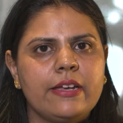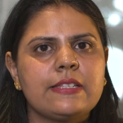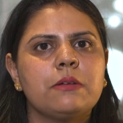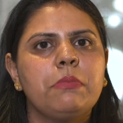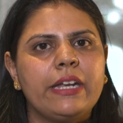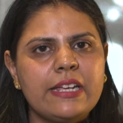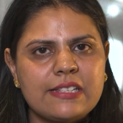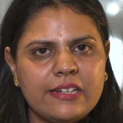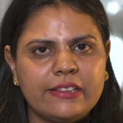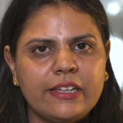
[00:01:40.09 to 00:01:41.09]
हैं सर
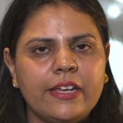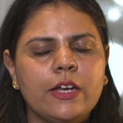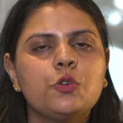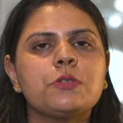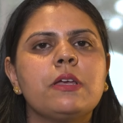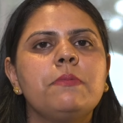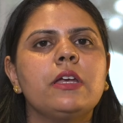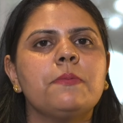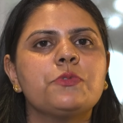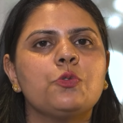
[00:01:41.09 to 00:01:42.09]
मीटिंग्स लेते हैं उसमें
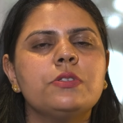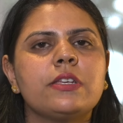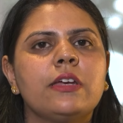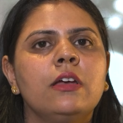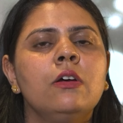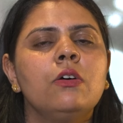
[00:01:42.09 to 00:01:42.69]
भी हम उनसे